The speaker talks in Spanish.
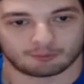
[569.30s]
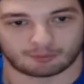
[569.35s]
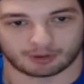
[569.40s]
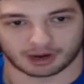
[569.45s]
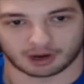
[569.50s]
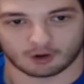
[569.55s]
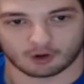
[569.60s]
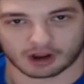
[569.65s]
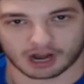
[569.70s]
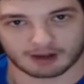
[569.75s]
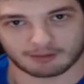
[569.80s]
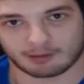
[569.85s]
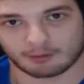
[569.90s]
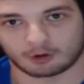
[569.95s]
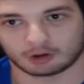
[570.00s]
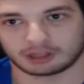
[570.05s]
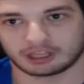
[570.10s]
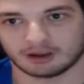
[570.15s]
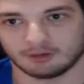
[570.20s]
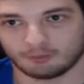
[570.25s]
pero que al
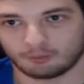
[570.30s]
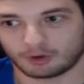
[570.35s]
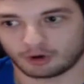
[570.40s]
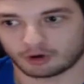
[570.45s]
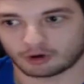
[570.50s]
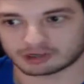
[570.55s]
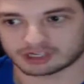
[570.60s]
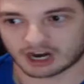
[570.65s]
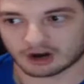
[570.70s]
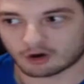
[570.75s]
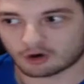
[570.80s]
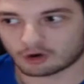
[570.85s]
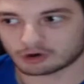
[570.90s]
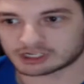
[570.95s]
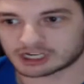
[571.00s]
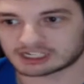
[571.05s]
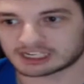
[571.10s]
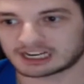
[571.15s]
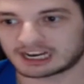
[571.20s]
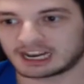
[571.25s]
mismo tiempo no sean
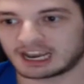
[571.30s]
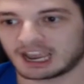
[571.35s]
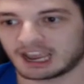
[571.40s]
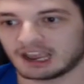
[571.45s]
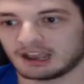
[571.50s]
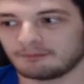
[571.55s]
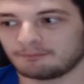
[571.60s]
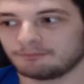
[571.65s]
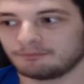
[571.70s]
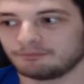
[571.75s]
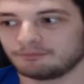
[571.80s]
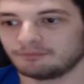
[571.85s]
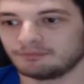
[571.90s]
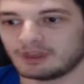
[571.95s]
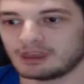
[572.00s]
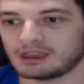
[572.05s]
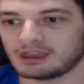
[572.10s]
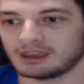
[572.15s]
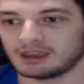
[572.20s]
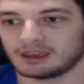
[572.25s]
cosas que
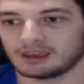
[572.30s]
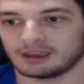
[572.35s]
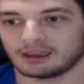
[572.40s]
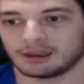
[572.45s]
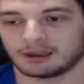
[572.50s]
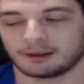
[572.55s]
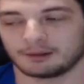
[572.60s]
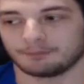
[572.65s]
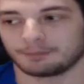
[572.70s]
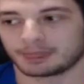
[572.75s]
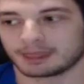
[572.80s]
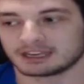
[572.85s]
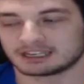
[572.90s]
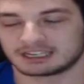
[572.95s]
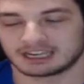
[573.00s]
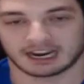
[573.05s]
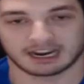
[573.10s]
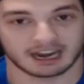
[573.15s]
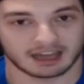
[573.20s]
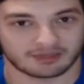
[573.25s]
eh,
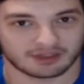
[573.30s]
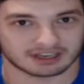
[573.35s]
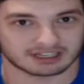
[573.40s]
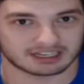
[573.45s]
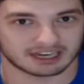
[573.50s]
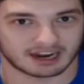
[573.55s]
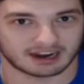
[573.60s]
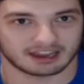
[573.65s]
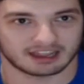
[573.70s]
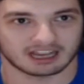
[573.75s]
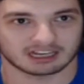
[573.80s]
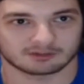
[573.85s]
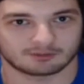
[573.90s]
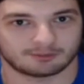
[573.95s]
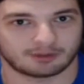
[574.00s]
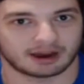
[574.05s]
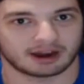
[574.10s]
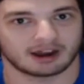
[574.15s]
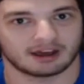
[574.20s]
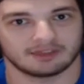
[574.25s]
sean necesarias
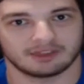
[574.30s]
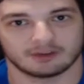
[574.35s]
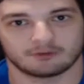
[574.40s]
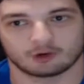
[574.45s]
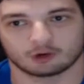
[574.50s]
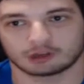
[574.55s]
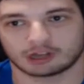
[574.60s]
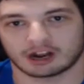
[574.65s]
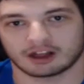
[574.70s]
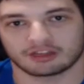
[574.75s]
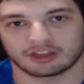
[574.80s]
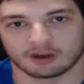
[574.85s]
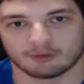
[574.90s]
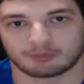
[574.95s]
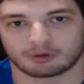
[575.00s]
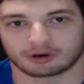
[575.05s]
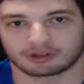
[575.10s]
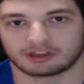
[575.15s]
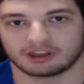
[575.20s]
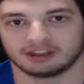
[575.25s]
para disfrutar al
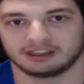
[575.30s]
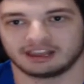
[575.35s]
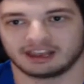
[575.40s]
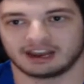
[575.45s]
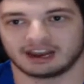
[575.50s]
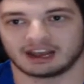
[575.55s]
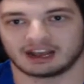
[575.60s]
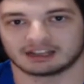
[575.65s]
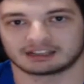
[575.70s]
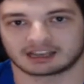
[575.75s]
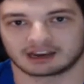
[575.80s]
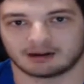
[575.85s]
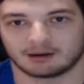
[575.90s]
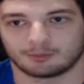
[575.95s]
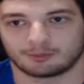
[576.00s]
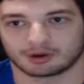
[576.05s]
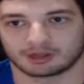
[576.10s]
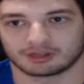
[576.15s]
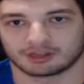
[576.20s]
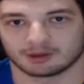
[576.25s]
100% de la
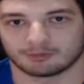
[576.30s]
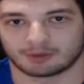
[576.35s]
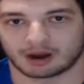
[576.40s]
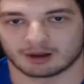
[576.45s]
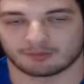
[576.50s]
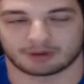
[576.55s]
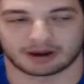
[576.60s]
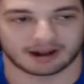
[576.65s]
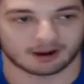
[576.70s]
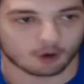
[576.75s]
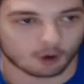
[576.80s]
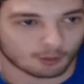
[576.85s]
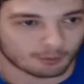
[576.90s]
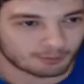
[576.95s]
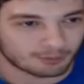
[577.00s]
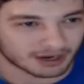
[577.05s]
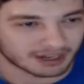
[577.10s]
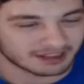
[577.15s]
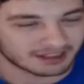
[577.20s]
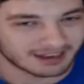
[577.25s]
trama principal, para
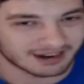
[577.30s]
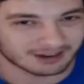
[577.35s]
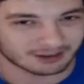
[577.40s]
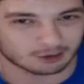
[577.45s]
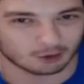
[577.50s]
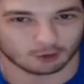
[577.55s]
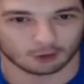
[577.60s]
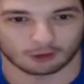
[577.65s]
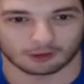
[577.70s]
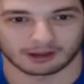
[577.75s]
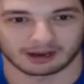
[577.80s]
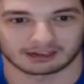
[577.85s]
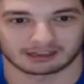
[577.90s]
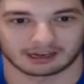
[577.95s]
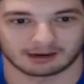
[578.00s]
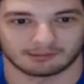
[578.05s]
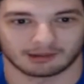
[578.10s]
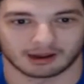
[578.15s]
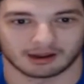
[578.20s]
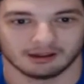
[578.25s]
comprender todo de la
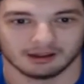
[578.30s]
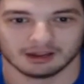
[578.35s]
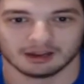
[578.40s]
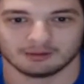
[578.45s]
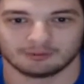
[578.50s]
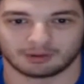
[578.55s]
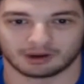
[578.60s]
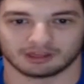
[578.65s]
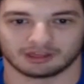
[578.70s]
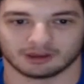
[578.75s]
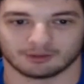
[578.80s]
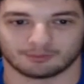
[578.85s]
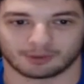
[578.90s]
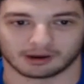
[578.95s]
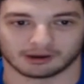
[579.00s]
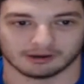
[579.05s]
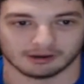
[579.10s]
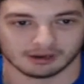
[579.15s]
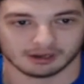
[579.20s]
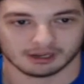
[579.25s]
trama
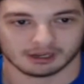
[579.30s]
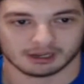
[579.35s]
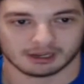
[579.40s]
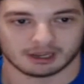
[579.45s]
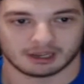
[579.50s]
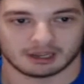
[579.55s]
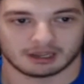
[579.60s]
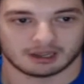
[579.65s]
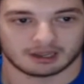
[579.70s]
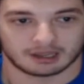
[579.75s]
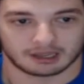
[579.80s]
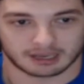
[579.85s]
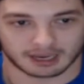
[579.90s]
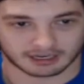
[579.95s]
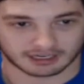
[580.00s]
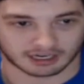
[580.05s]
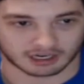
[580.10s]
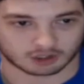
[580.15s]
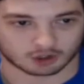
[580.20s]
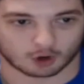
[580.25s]
principal. Y
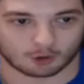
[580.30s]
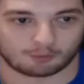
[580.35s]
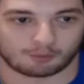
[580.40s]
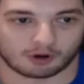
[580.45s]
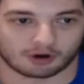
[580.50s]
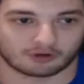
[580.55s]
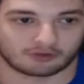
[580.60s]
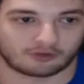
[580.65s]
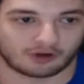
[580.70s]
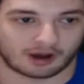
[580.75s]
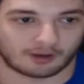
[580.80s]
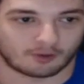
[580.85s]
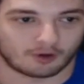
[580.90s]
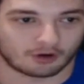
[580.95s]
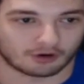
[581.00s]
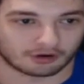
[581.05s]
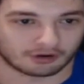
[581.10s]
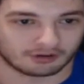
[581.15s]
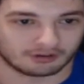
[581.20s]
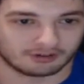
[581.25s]
es eso, por
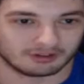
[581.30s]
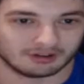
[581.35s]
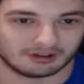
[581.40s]
favor,